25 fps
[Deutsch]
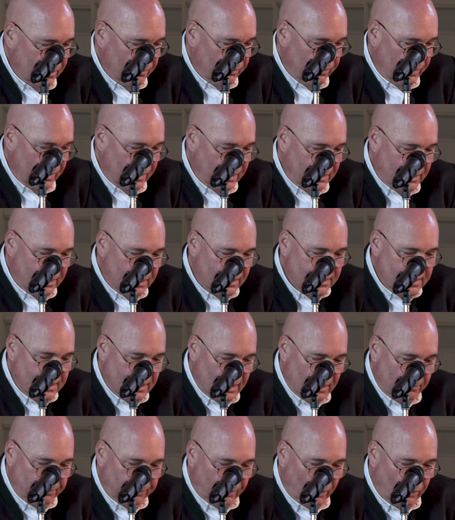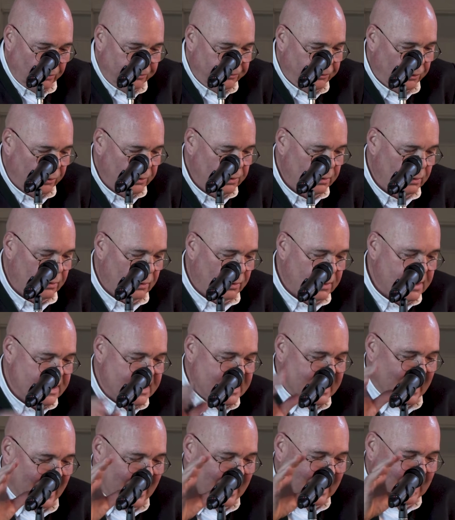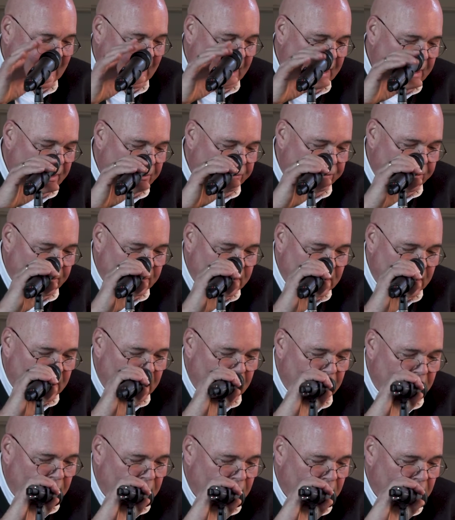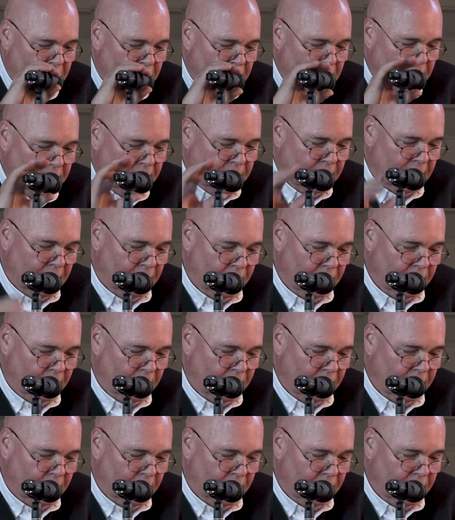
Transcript: welche sehr profund und zahlreich vertreten ist,